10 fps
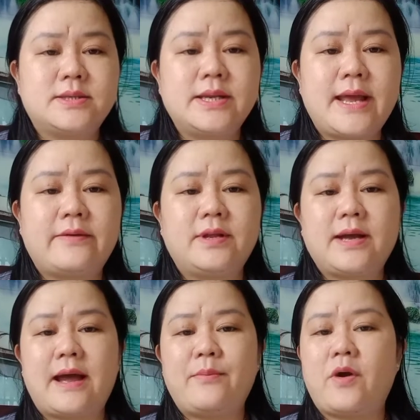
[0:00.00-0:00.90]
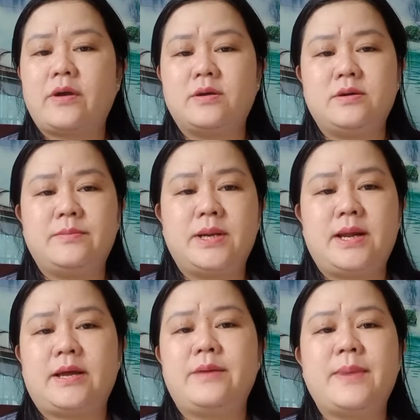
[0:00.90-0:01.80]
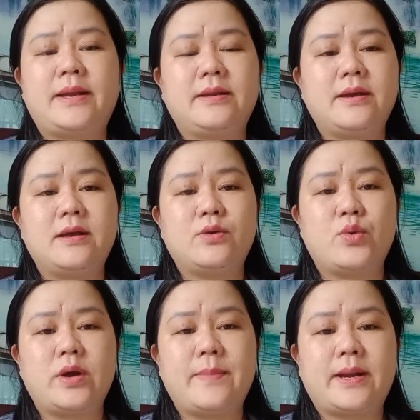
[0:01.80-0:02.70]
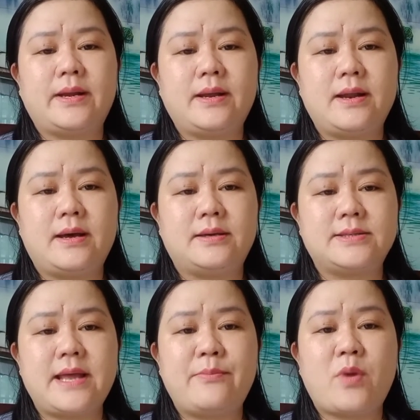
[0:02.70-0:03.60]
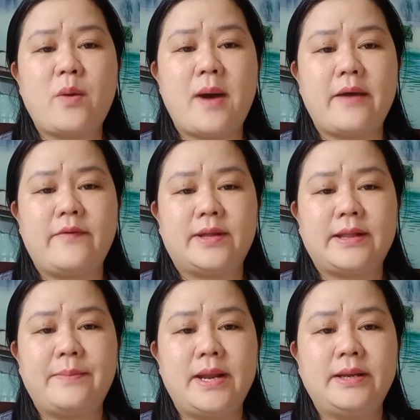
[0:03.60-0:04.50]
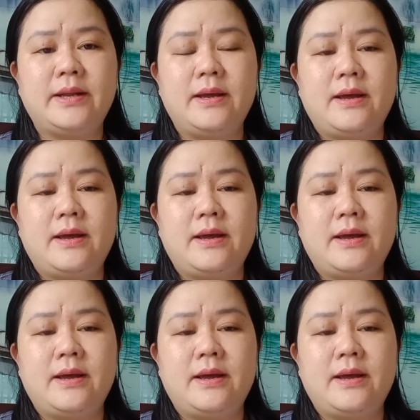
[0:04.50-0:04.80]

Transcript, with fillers: Xin chào tất cả mọi người, mình là Kim Anh Kênh của Kim Anh đó là xem bói bài về tâm linh